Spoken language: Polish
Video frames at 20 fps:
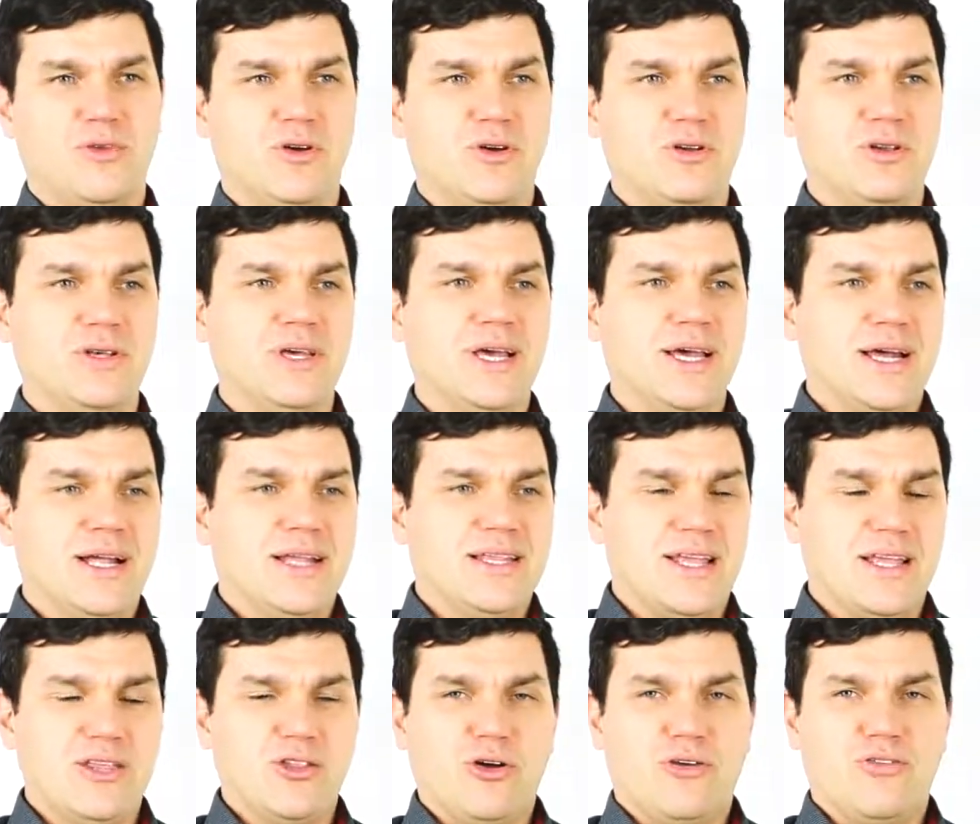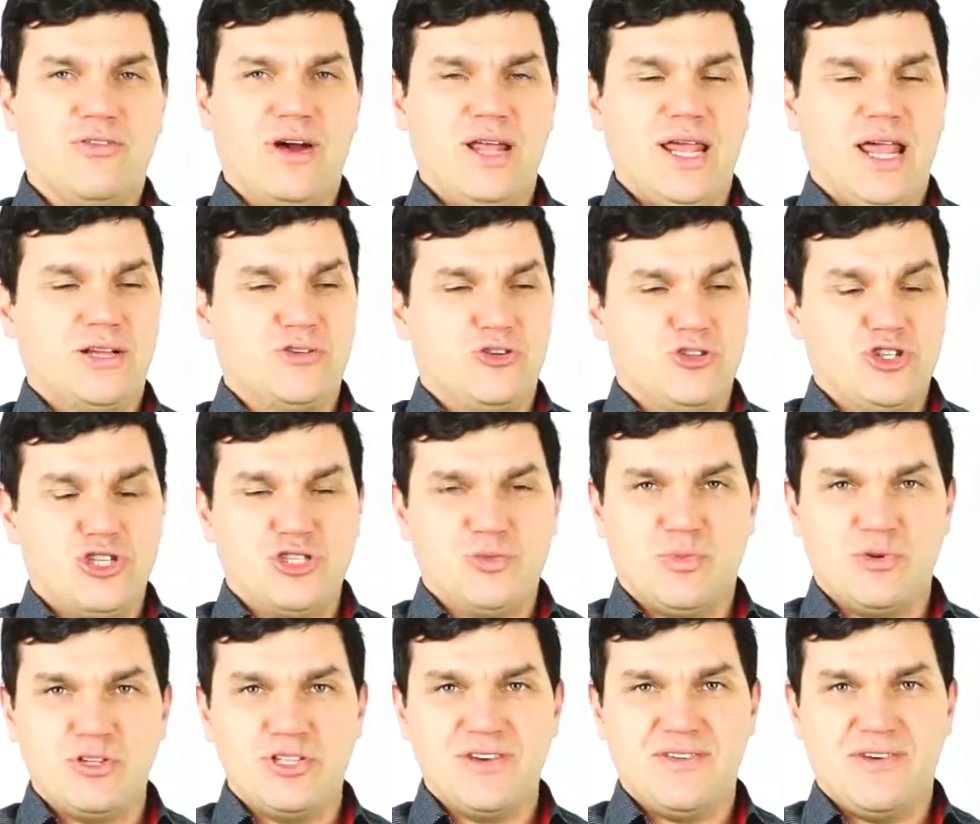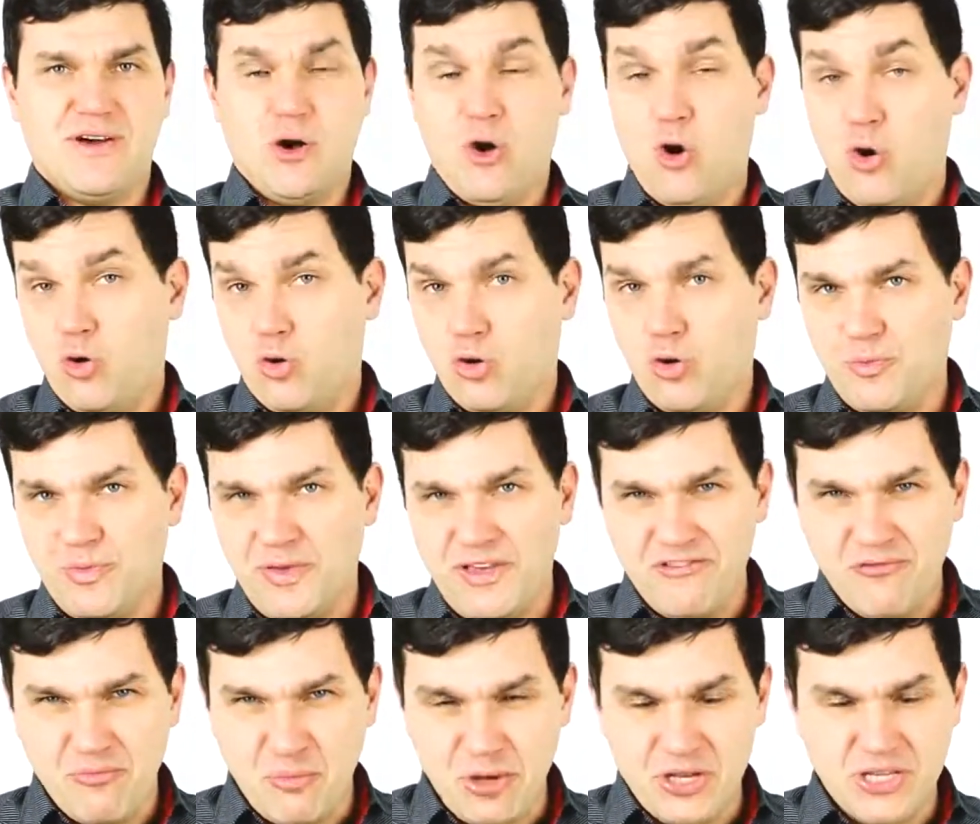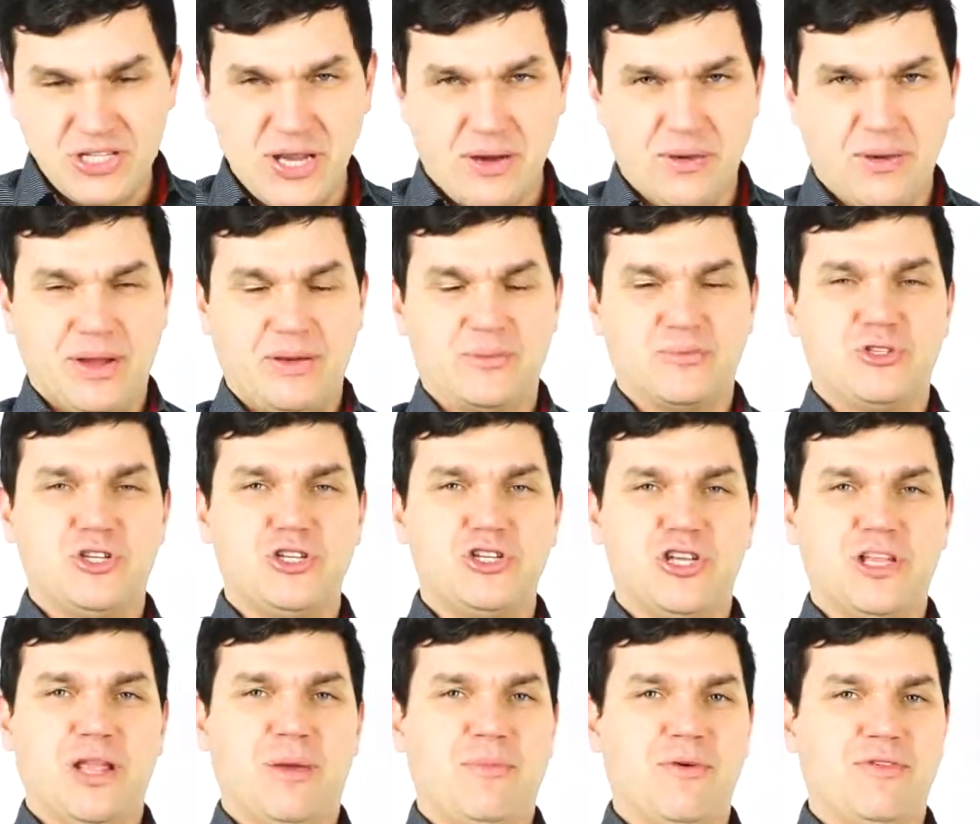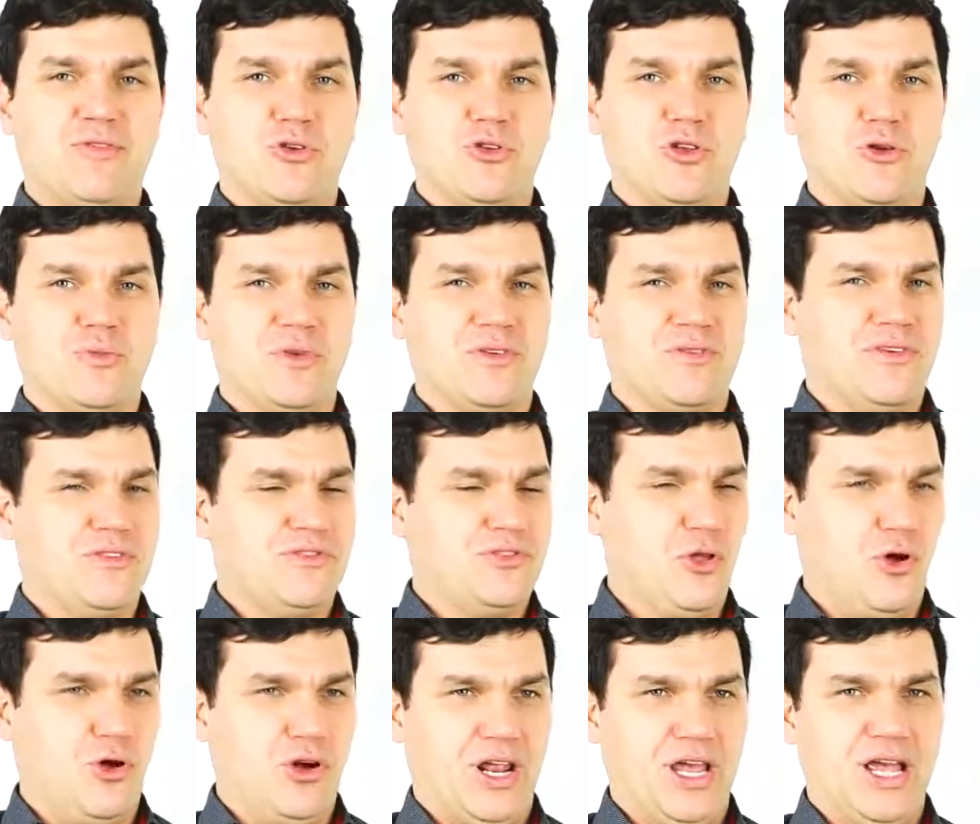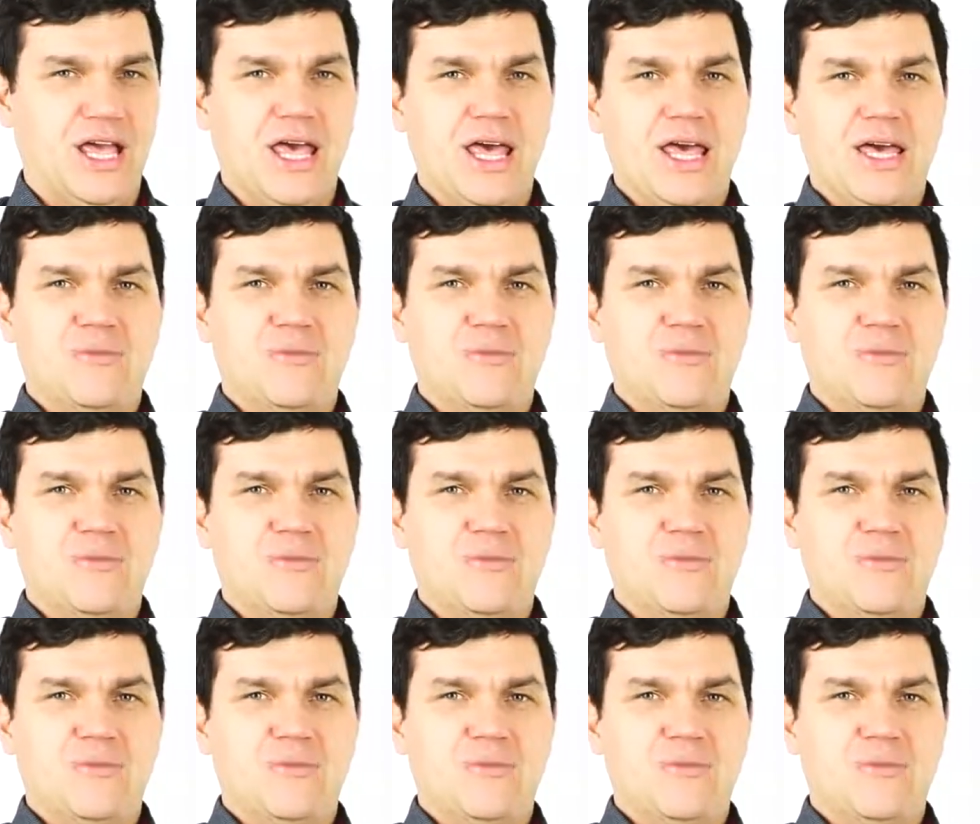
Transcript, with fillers: No i ten towar, jak ktoś się spodziewa, o, kupiłem w poniedziałek, przyjdzie na pewno do mnie we wtorek